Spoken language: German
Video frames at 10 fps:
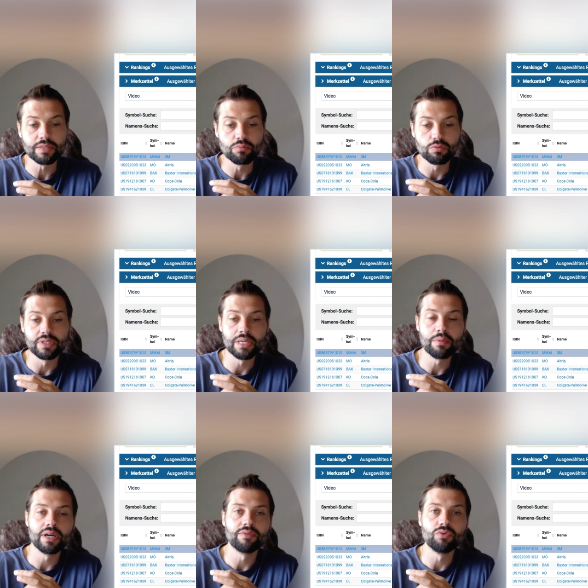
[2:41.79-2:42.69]
Das muss man
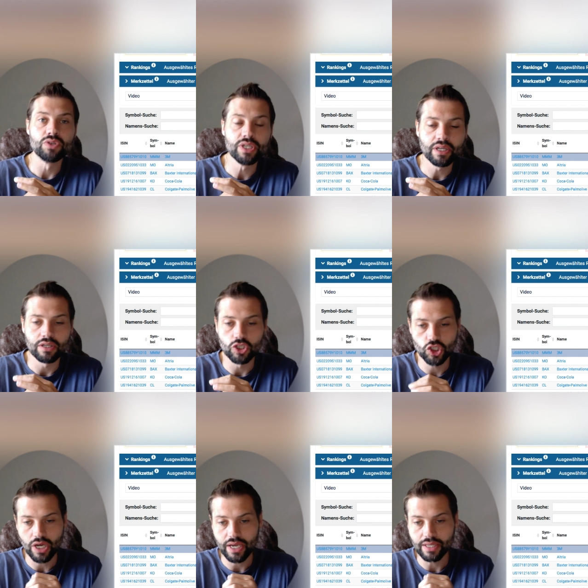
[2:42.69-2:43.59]
selber für sich dann
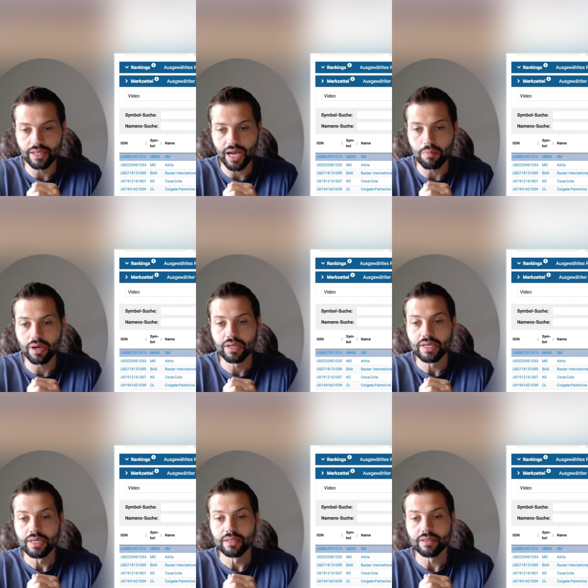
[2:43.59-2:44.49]
entscheiden. Aber
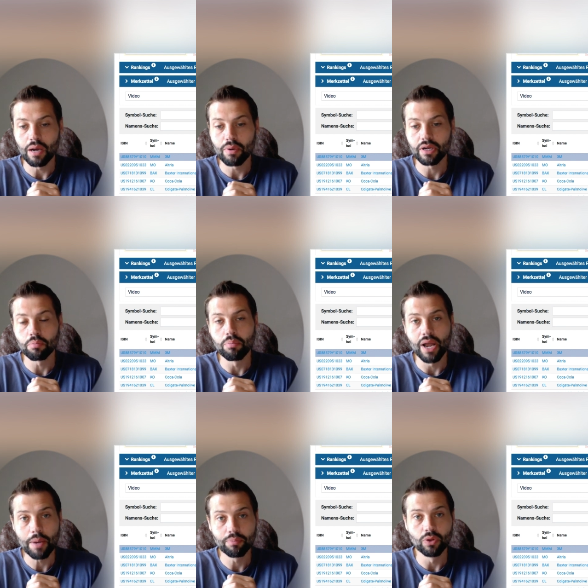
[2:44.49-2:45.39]
Tabak
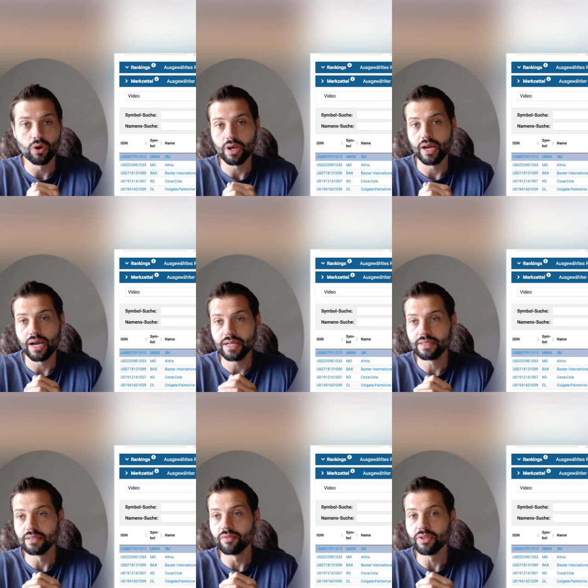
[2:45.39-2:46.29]
bleibt noch
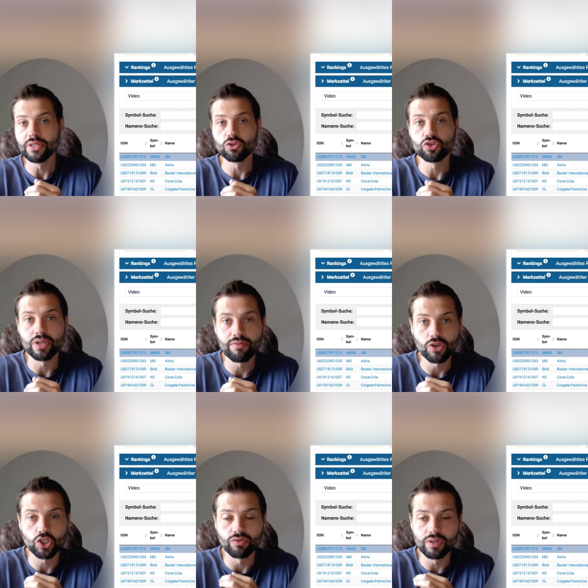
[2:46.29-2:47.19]
erhalten, wird nicht so schnell
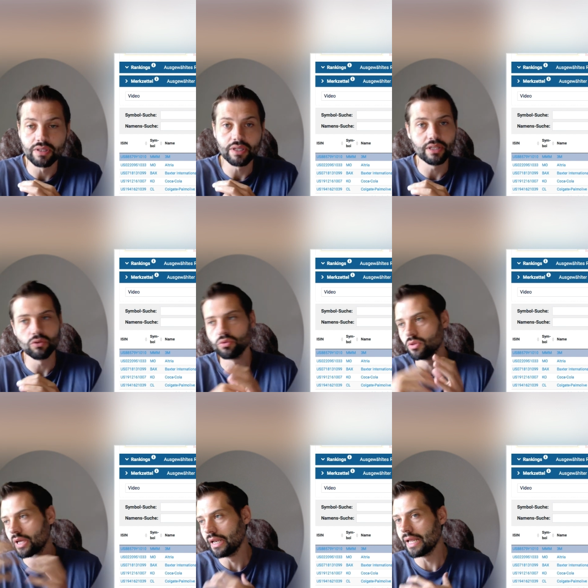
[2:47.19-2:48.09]
verschwinden.
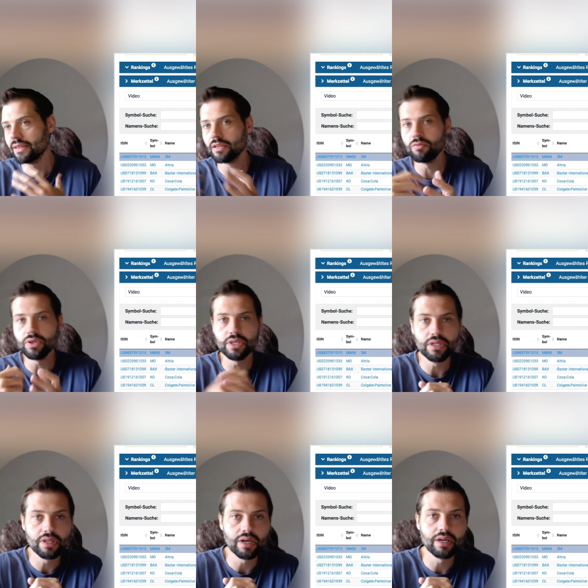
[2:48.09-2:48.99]
In, in Ländern wie
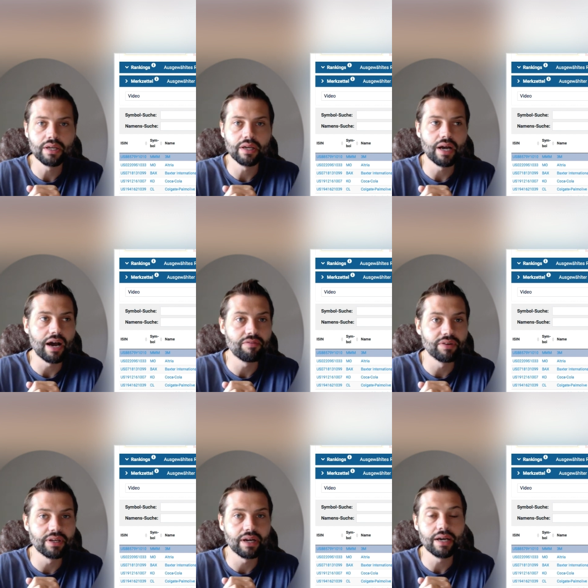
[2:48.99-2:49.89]
China,
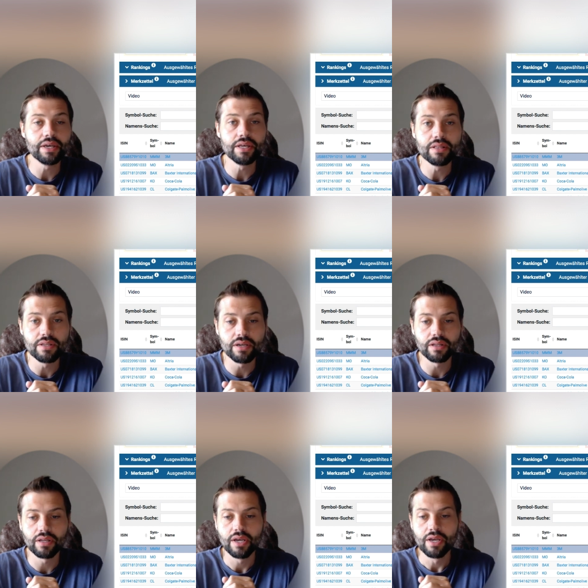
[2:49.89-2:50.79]
Afrika,
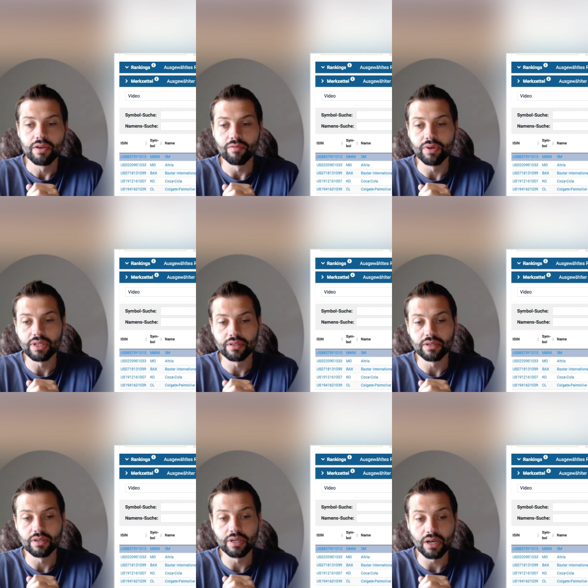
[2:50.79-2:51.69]
Indien wird
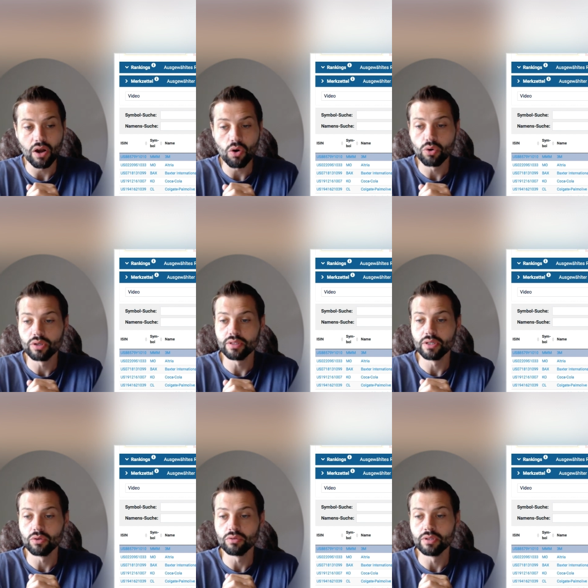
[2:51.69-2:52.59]
äh, geraucht
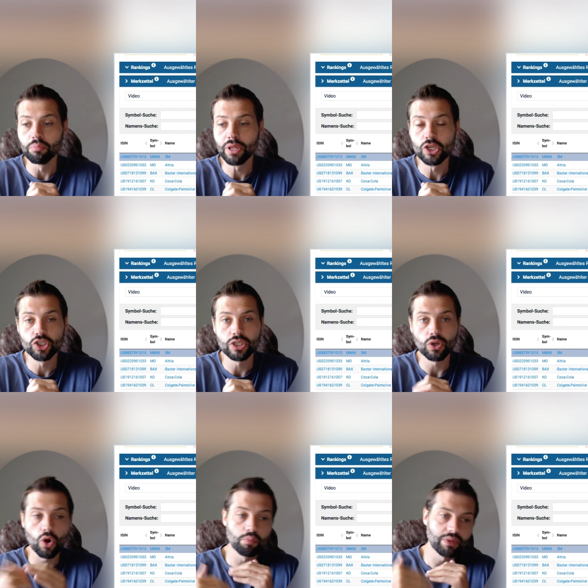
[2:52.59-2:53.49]
äh, und Mittelschicht
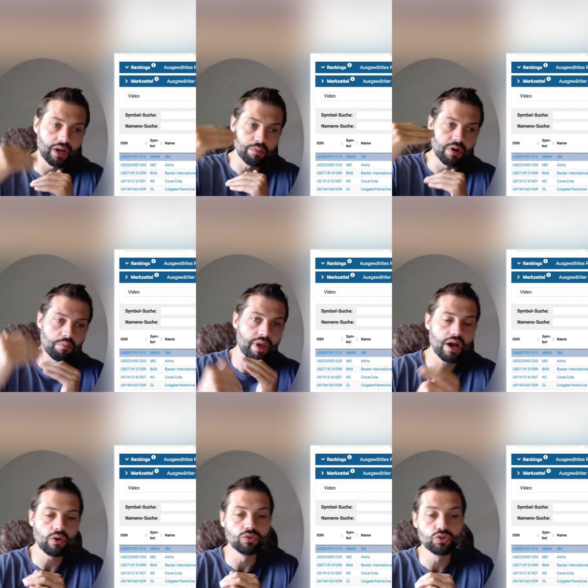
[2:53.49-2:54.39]
kommt da immer mehr.